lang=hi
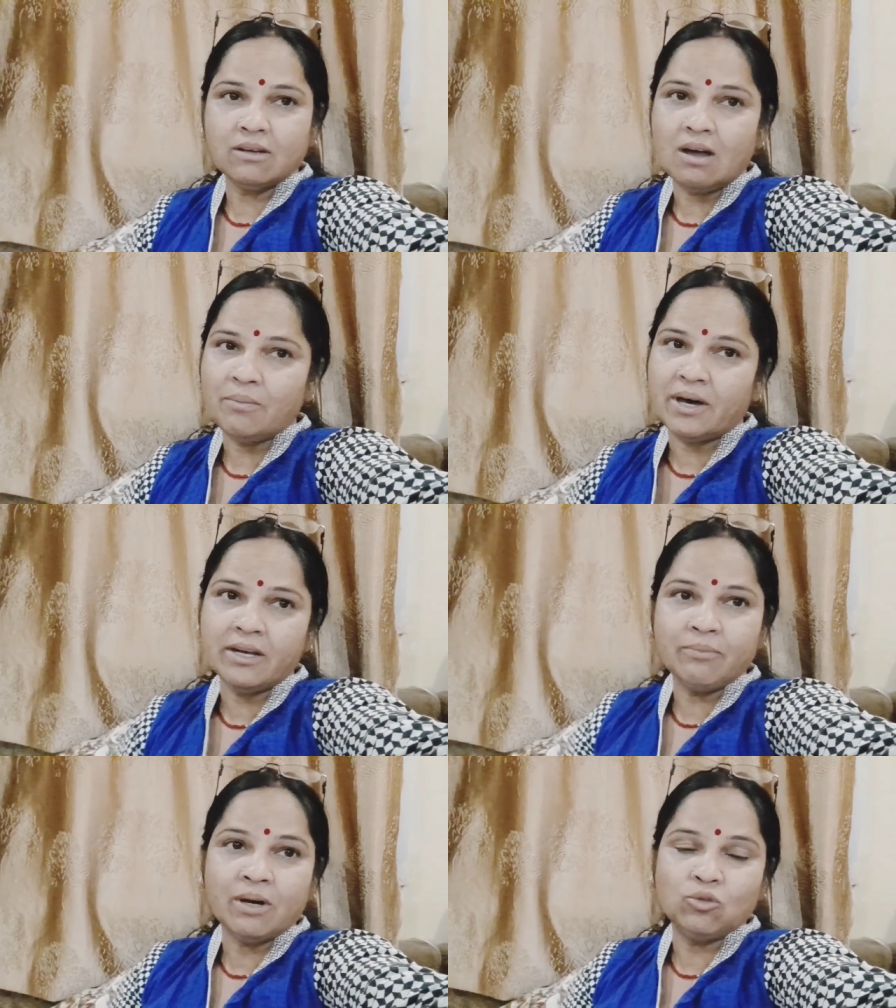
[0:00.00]

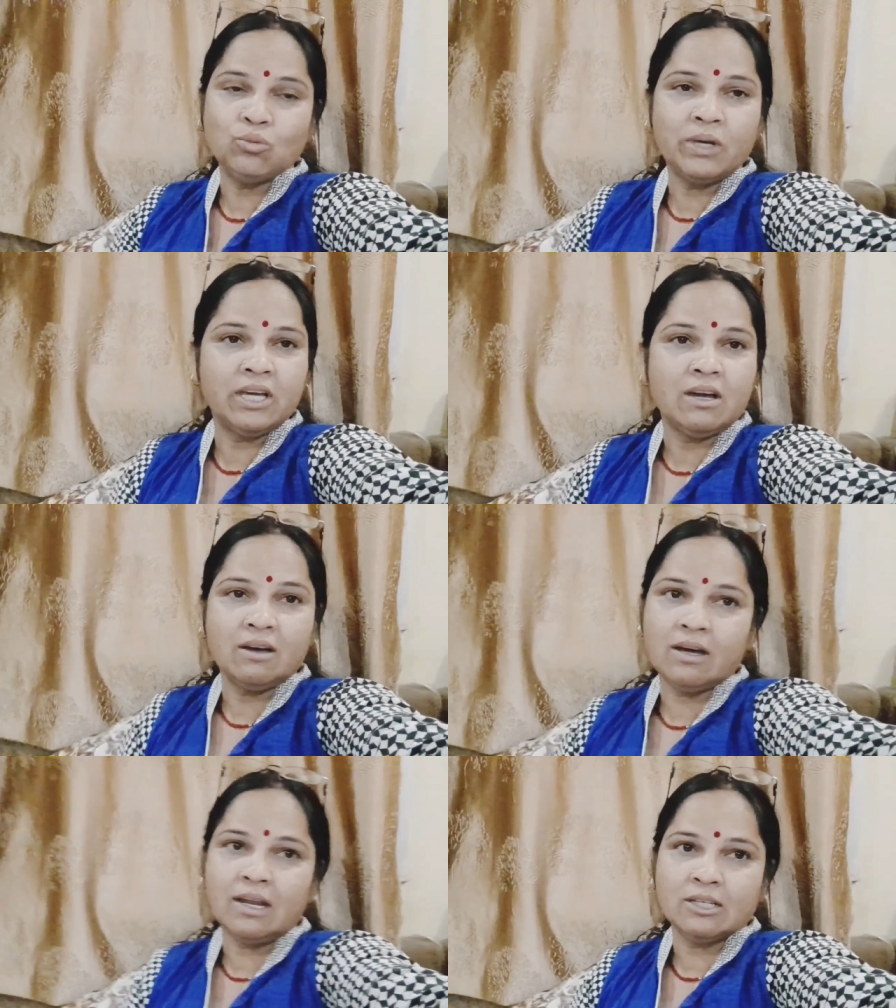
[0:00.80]
हमारे बाजू में एक
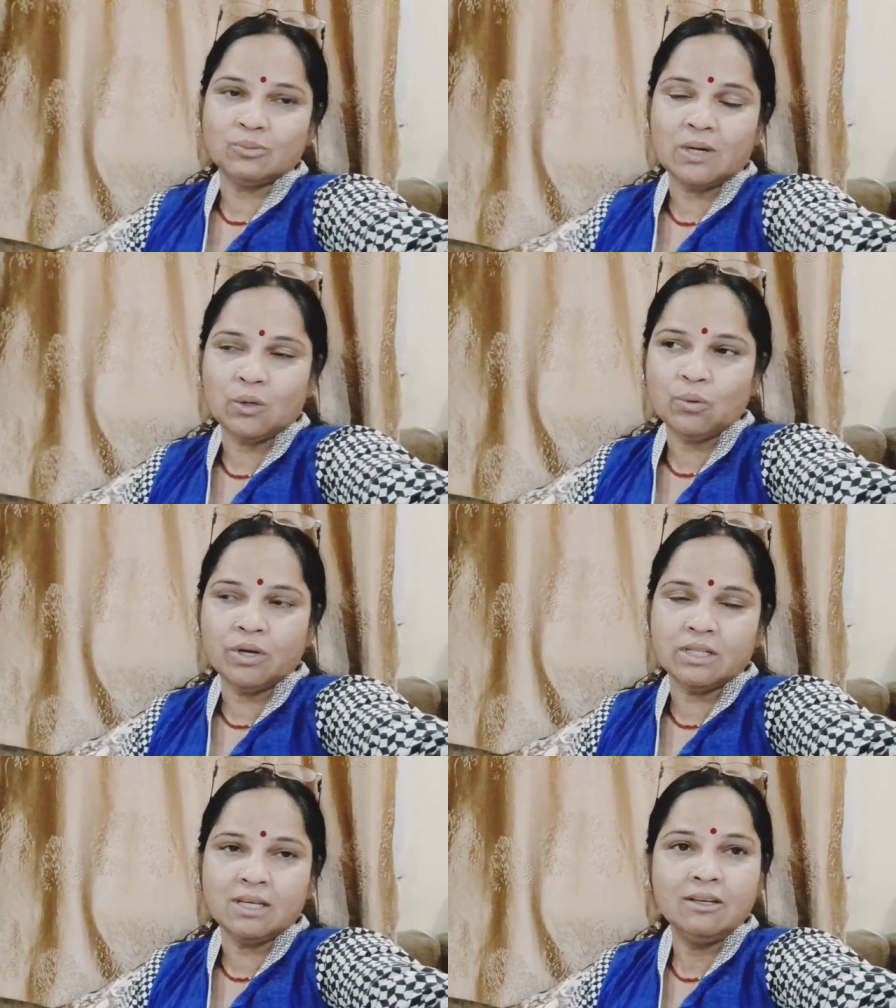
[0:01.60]
अंकल एक्सपायर हो
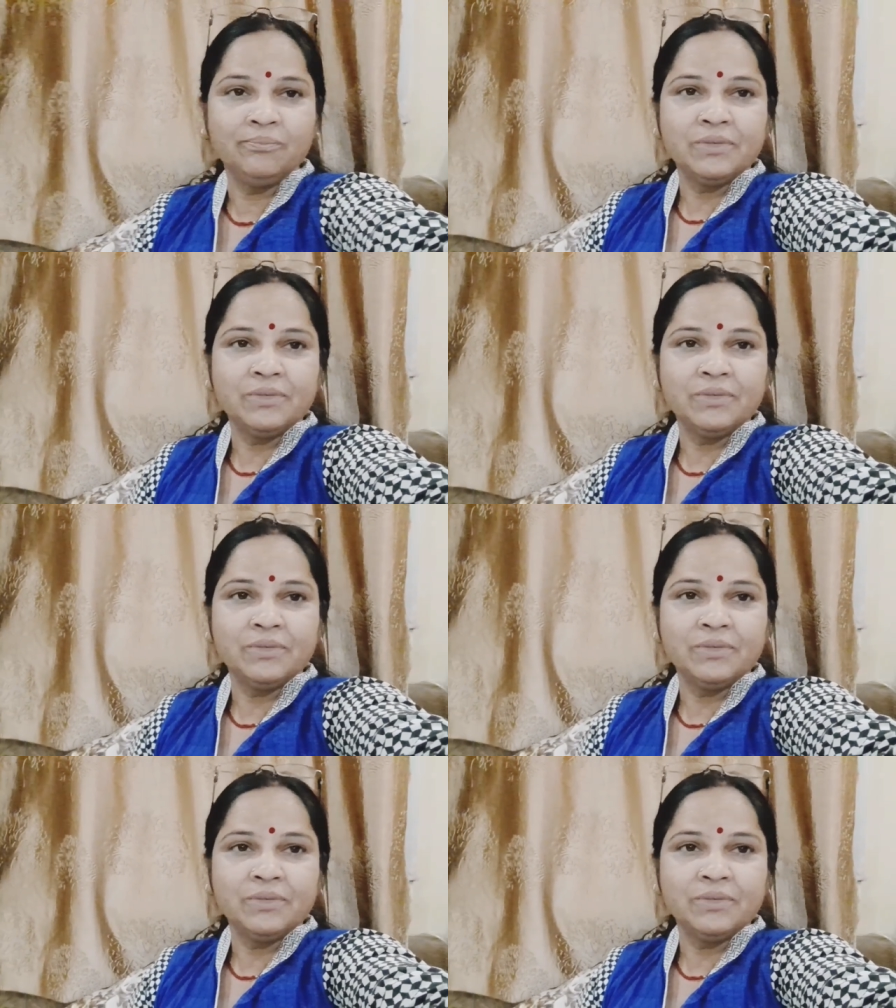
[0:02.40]
गए थे